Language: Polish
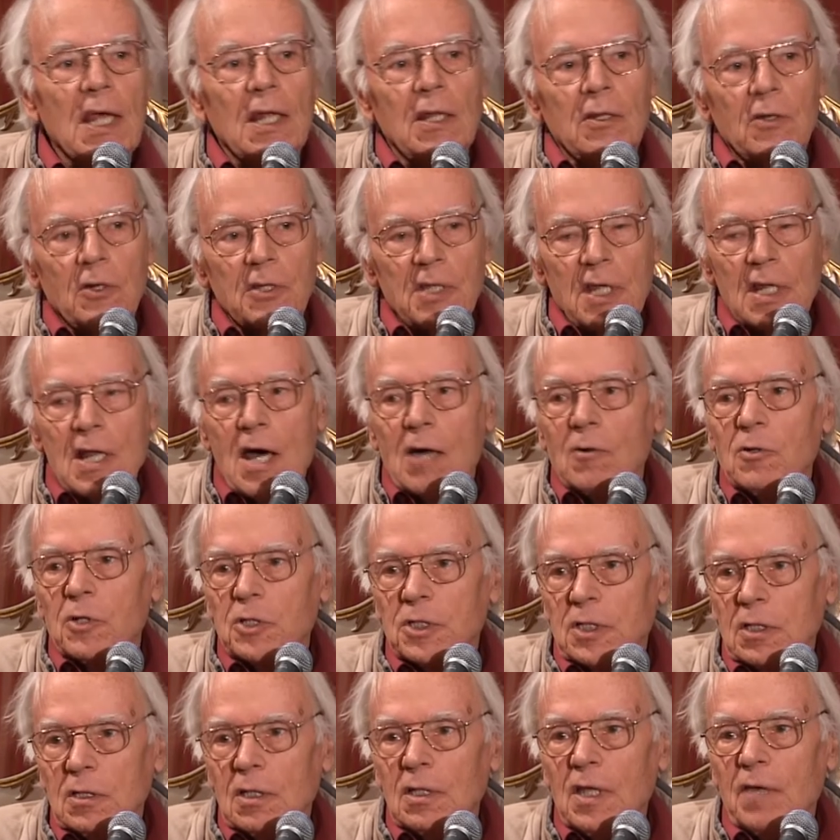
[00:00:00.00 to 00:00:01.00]
no nie dało
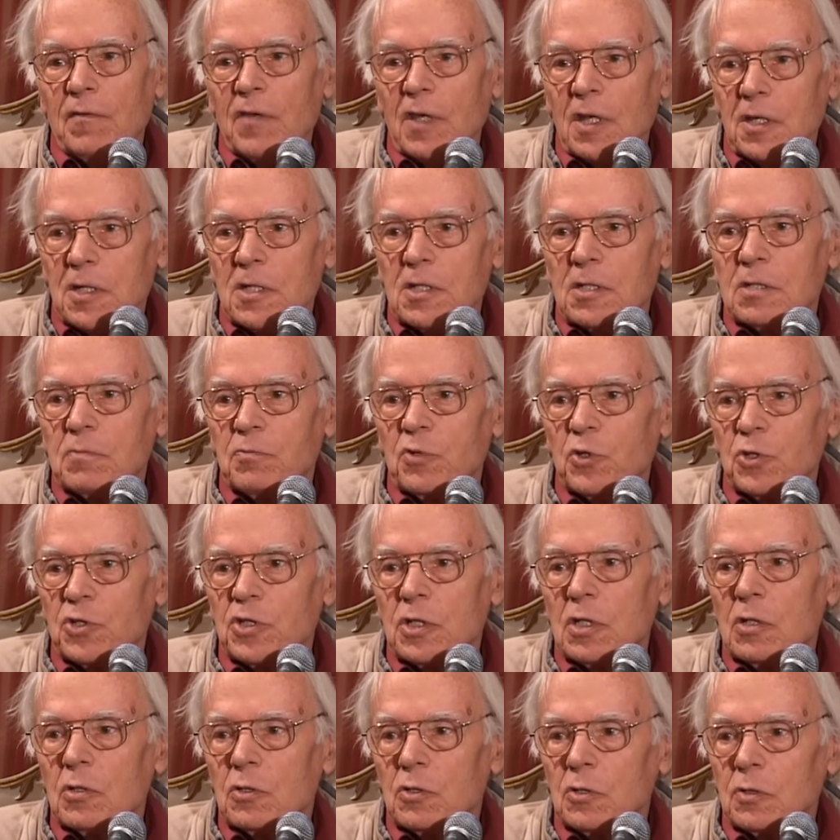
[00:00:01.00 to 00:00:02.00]
się nie wiedzieć
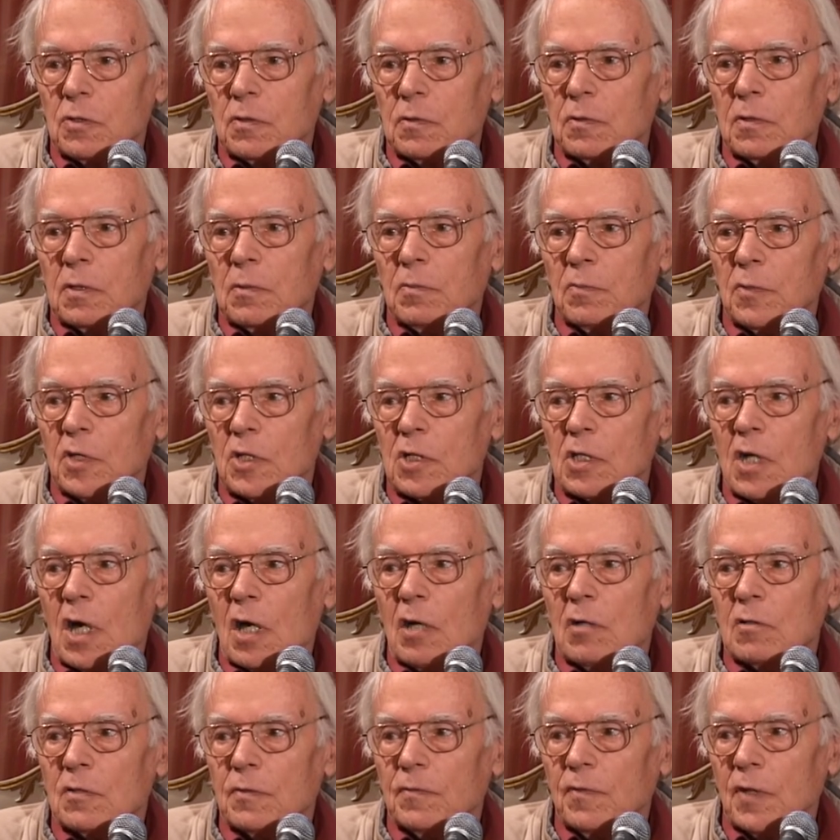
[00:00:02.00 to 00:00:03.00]
później już,
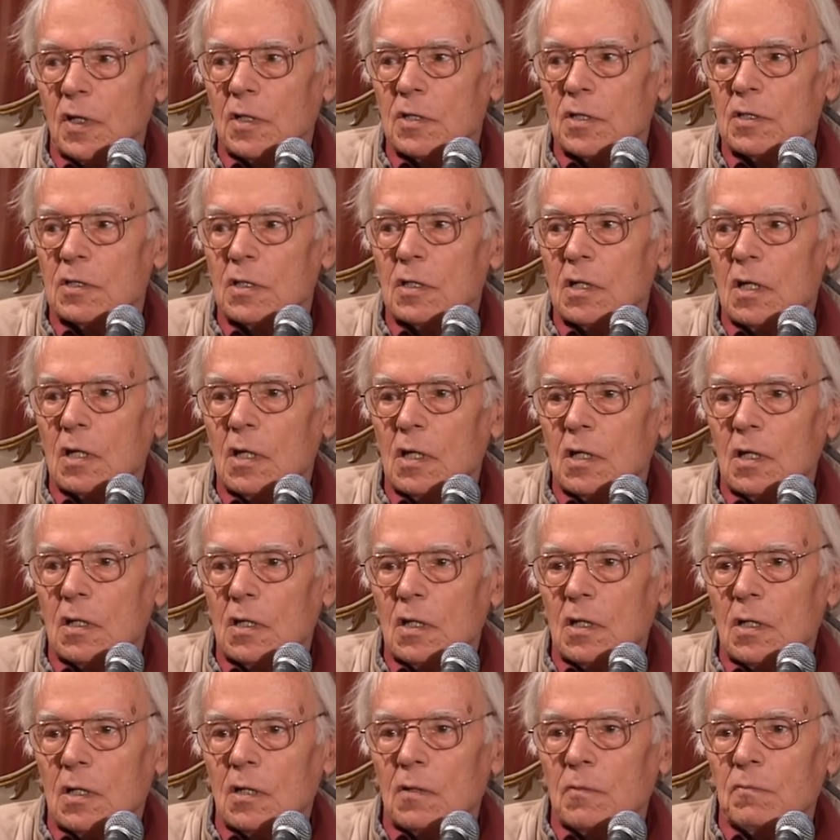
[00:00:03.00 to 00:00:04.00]
mieszkając w Wans,
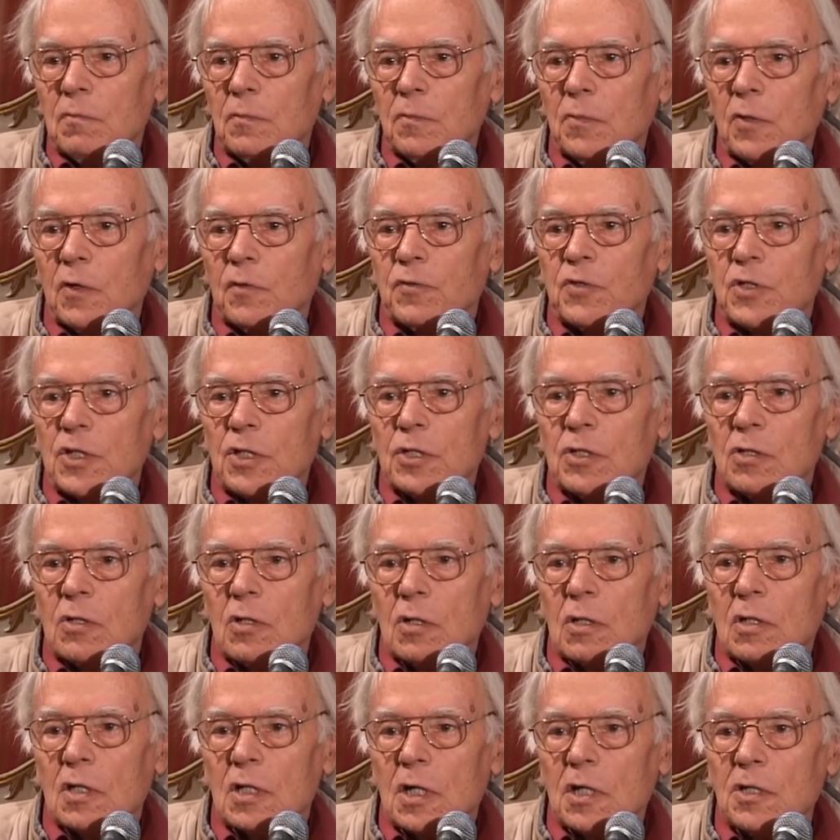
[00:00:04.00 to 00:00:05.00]
bo wszystko
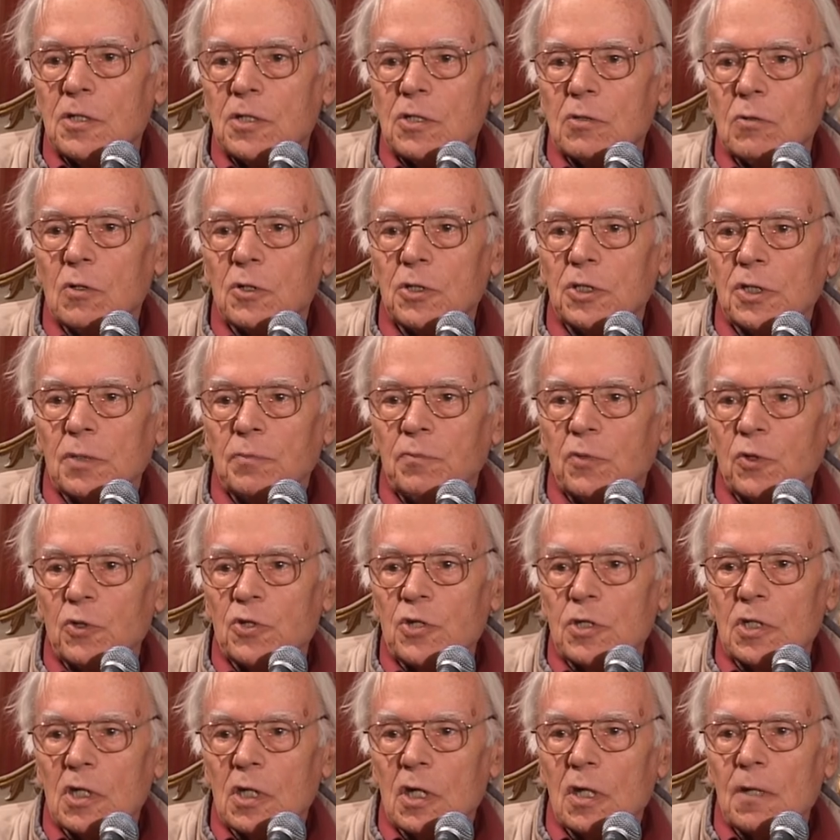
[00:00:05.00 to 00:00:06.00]
kręciło się
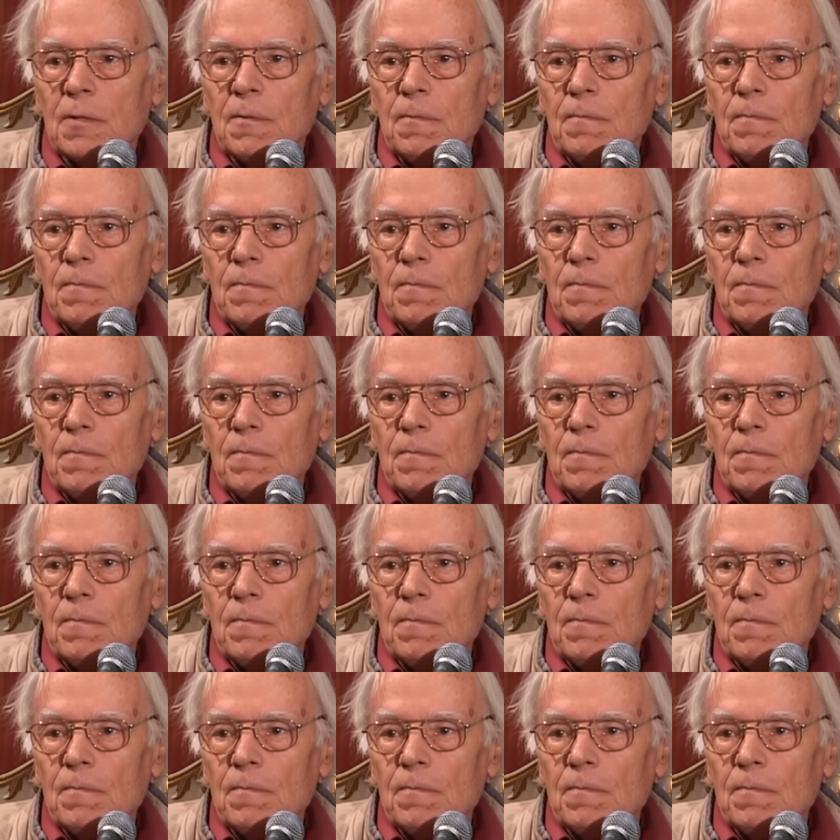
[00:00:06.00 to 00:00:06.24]
później